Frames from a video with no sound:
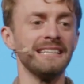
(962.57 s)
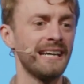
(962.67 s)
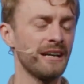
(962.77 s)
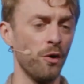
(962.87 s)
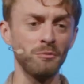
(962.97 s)

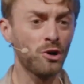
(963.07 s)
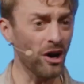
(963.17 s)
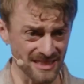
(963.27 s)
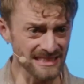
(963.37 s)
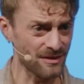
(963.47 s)
äh, um
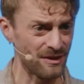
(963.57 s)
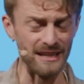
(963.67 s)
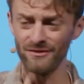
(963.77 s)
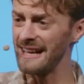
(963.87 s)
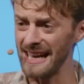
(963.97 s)
Gottes
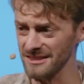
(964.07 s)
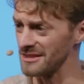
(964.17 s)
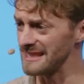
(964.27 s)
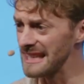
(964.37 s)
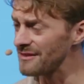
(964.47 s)
Willen, weil er
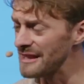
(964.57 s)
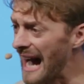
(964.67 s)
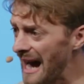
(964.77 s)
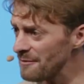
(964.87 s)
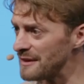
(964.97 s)
sonst irgendwie
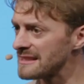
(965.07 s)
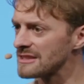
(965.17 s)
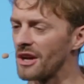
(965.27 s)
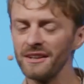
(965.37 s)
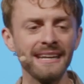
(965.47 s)
arm wird,
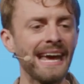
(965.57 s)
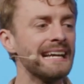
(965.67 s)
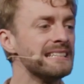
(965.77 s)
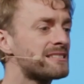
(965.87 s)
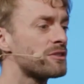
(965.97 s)
sondern
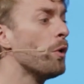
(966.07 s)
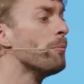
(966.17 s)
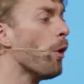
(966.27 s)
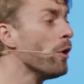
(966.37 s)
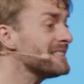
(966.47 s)
er ist
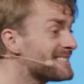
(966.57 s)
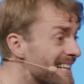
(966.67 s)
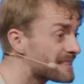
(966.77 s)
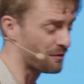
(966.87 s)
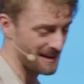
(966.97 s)
um
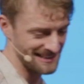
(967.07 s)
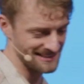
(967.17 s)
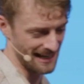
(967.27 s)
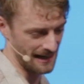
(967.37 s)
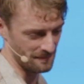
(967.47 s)
unser Willen
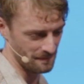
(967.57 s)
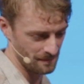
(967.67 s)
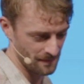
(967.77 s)
da.